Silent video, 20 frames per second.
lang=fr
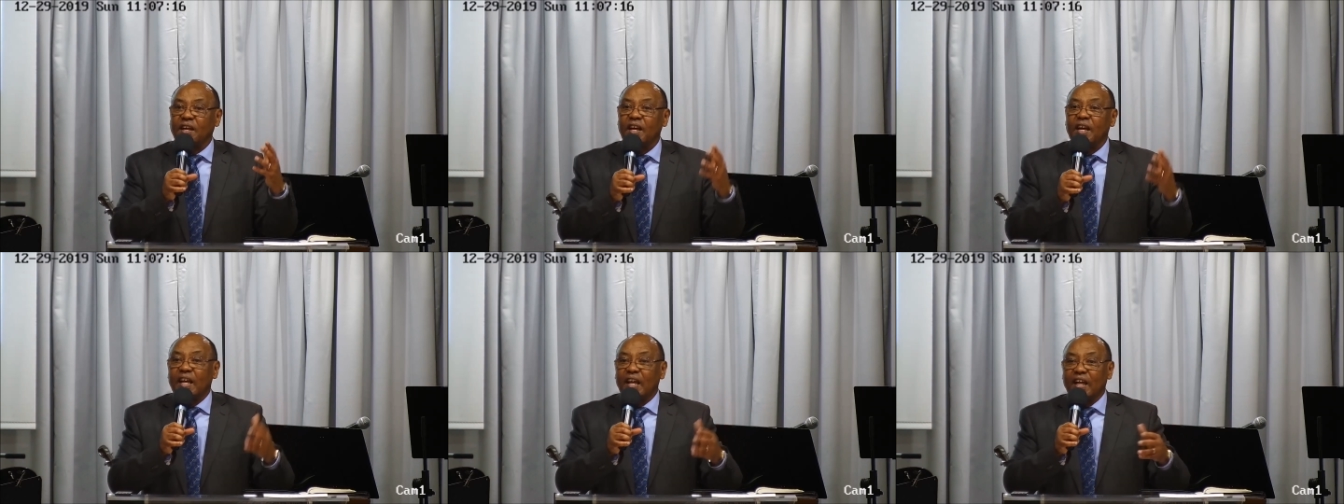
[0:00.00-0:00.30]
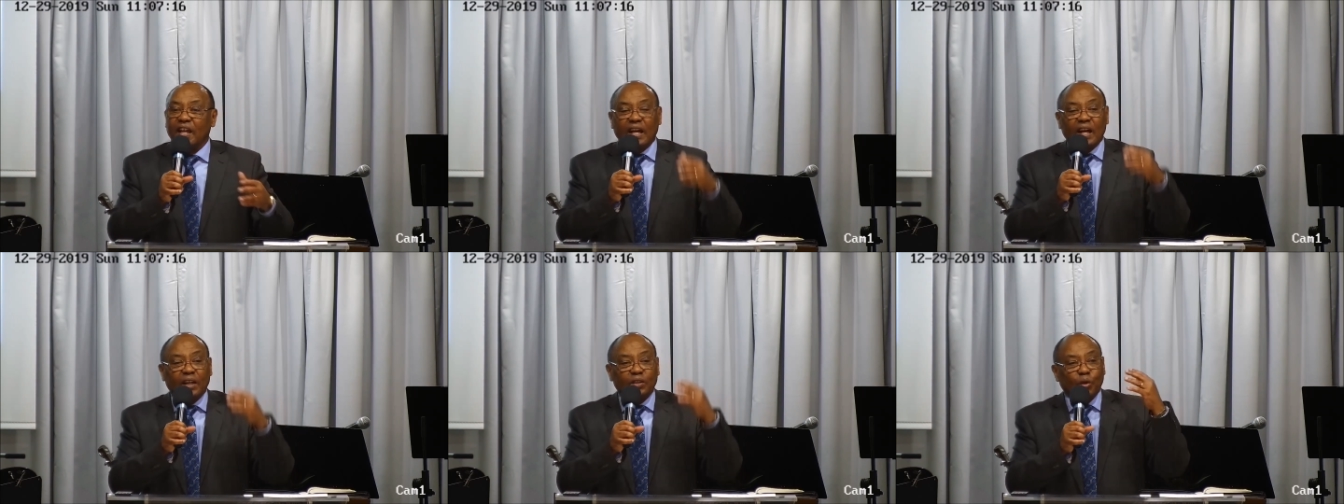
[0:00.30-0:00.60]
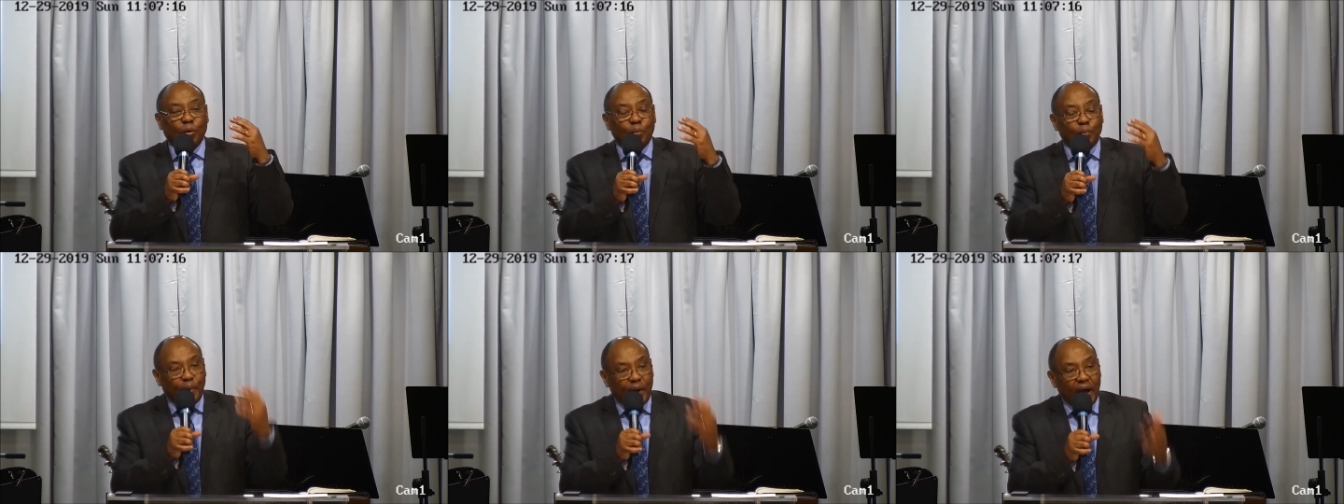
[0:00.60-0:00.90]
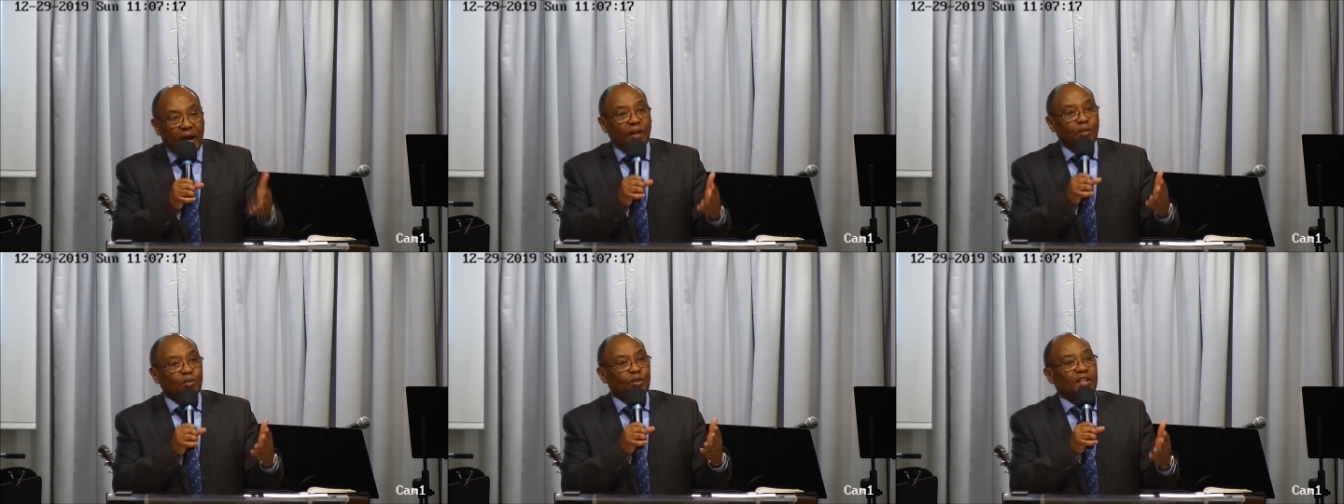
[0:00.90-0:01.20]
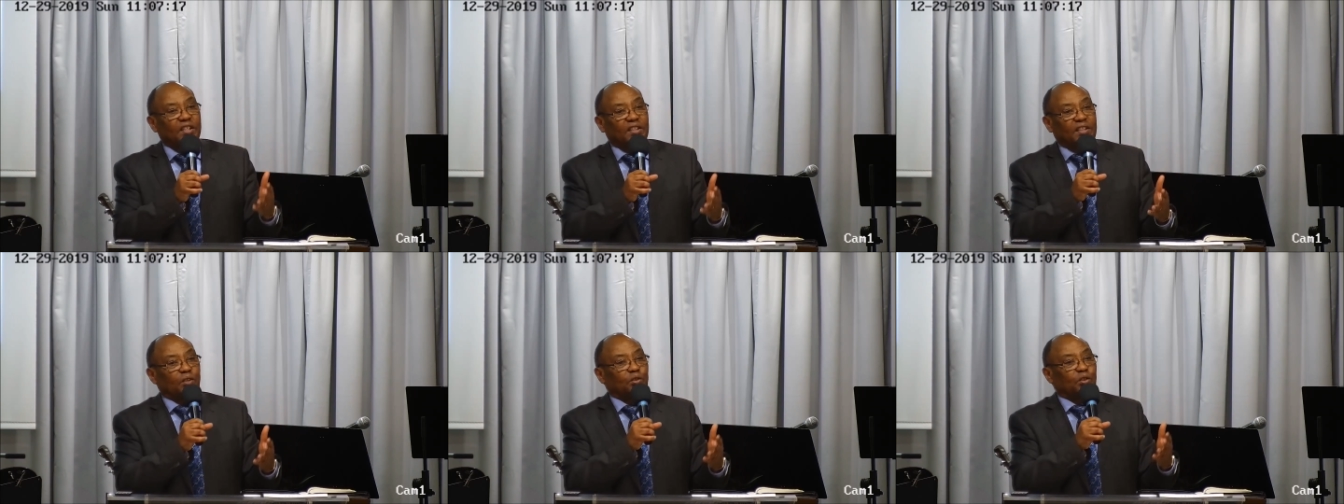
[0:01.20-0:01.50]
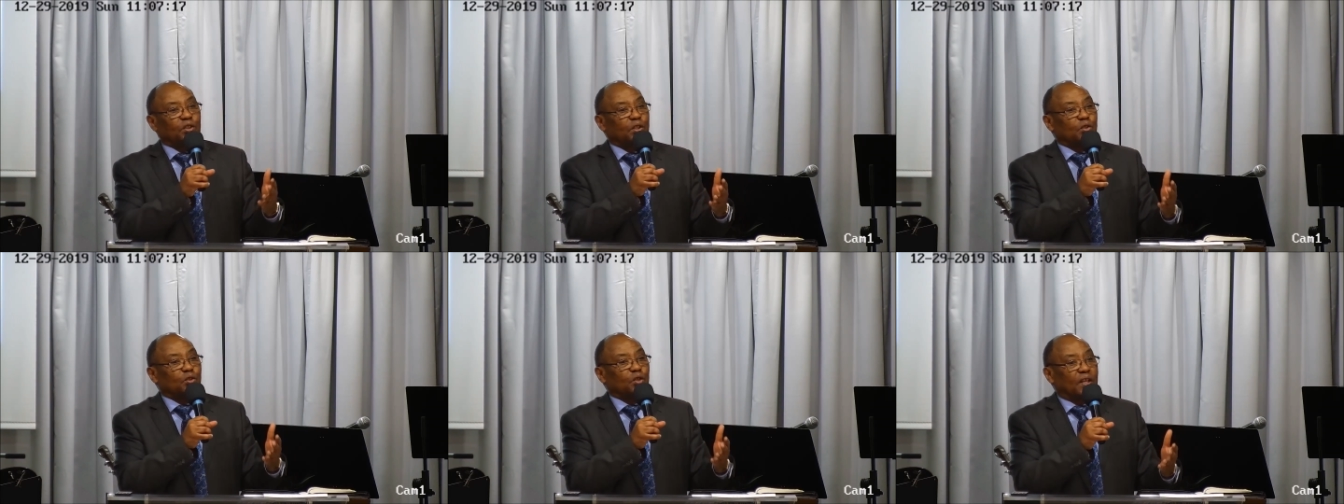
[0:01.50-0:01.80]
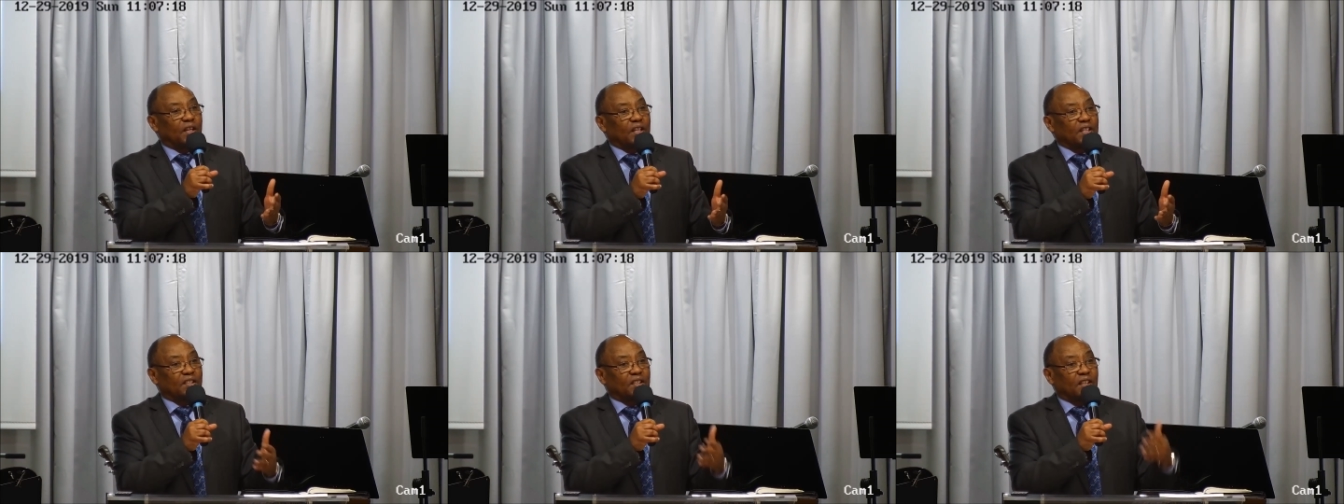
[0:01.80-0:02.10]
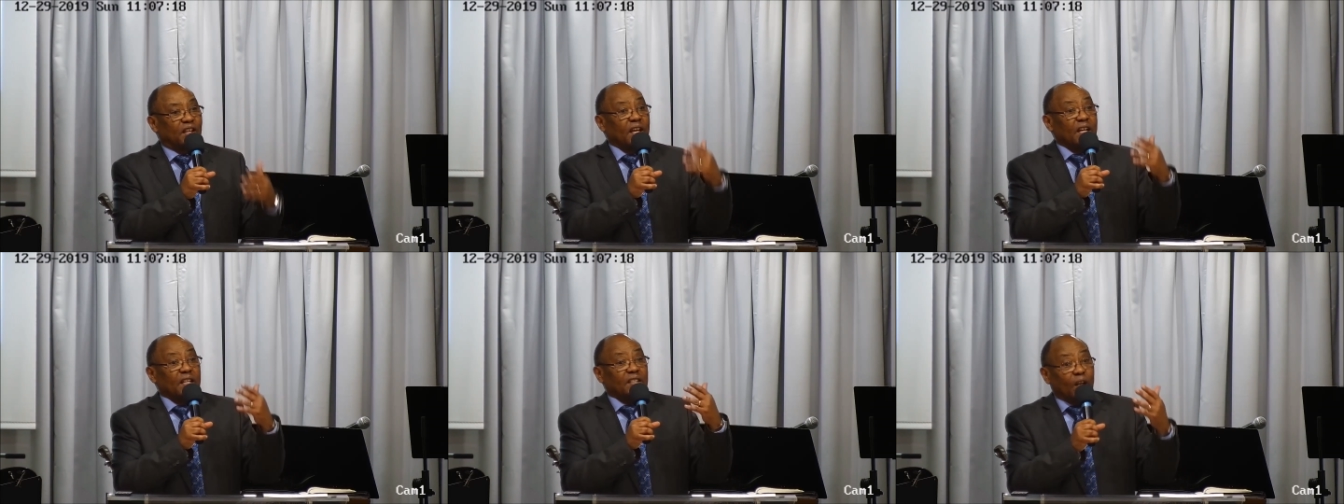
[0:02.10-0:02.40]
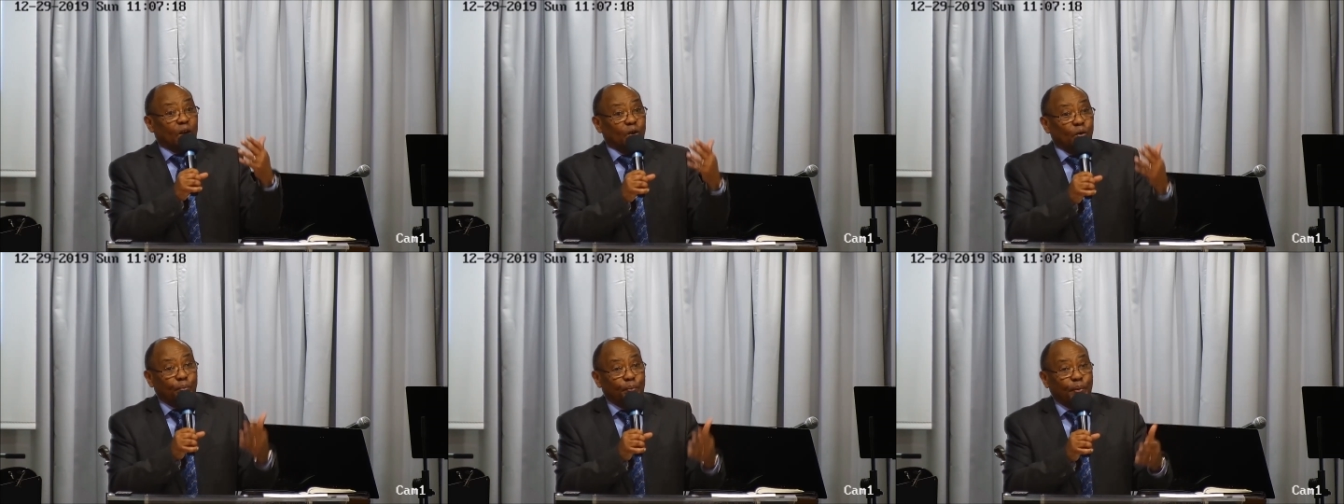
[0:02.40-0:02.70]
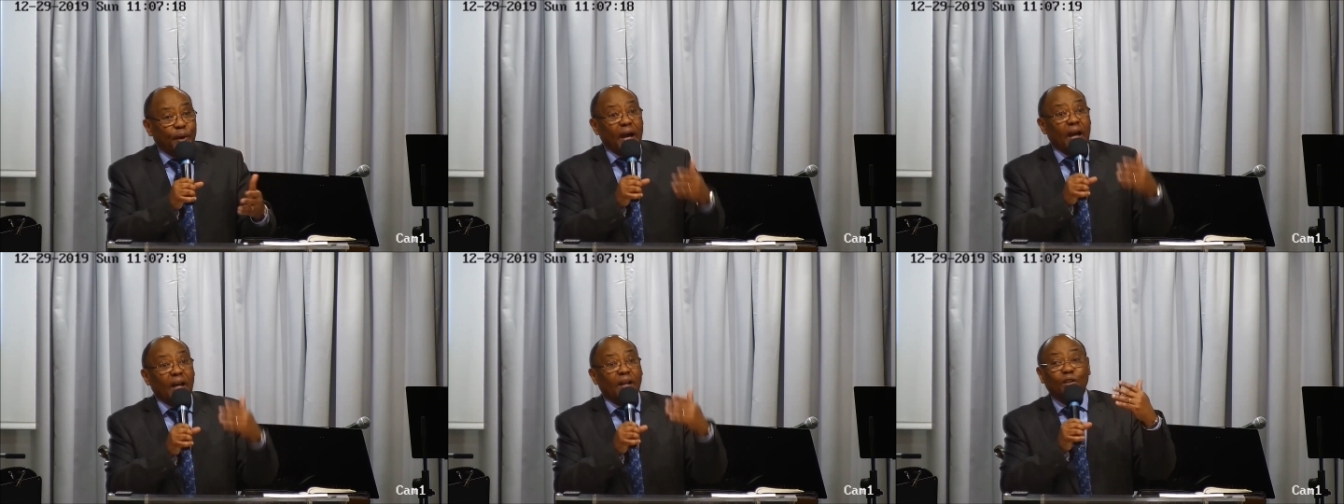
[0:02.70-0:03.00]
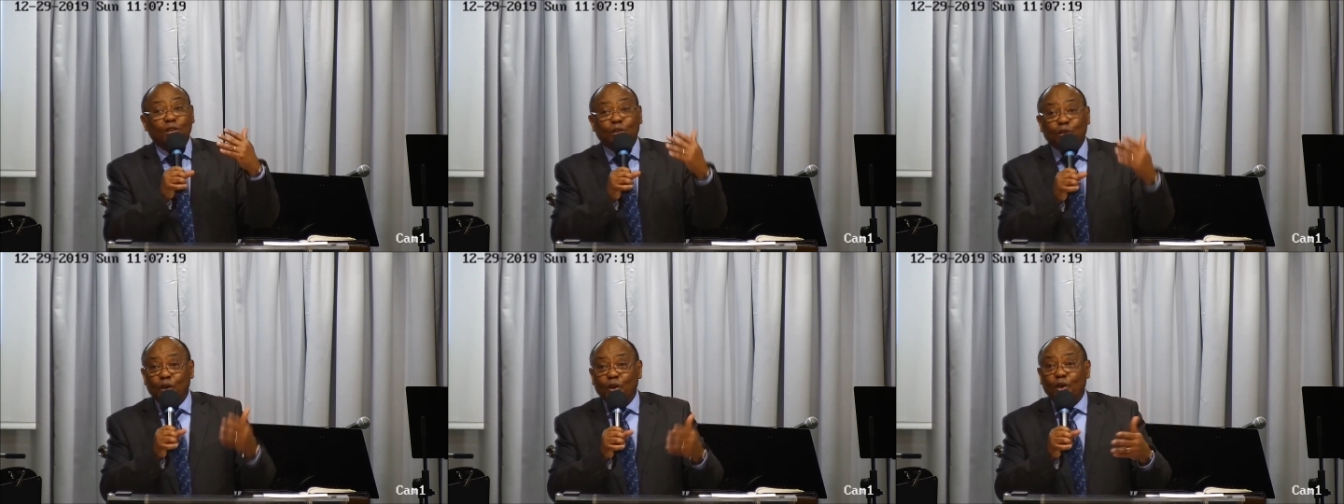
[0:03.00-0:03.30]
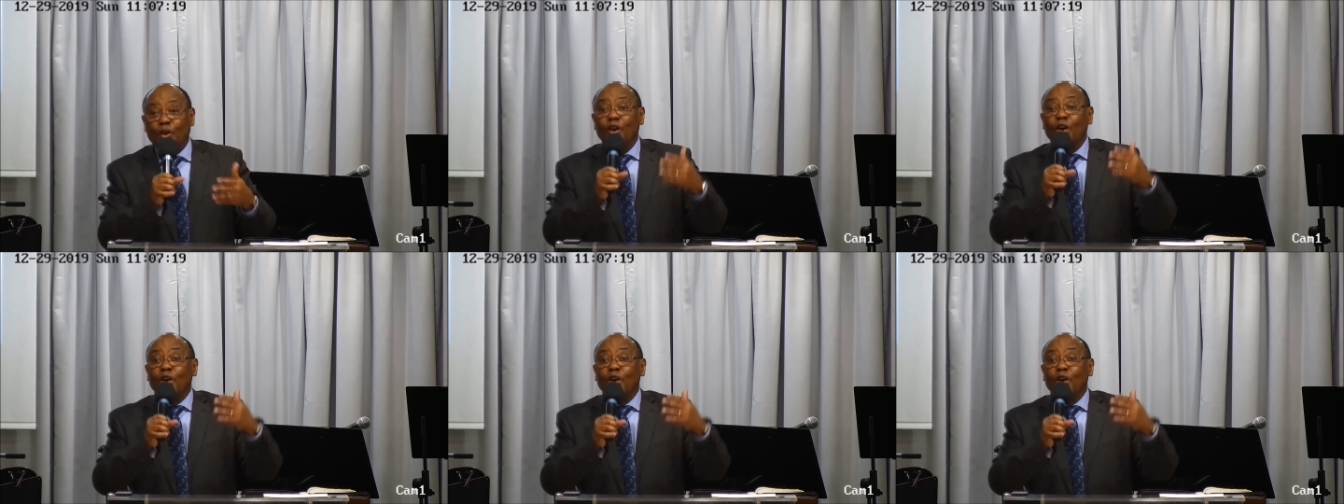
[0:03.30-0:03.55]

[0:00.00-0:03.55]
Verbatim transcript: Et quand on parle de naissance de Jésus-Christ, ça nous parle de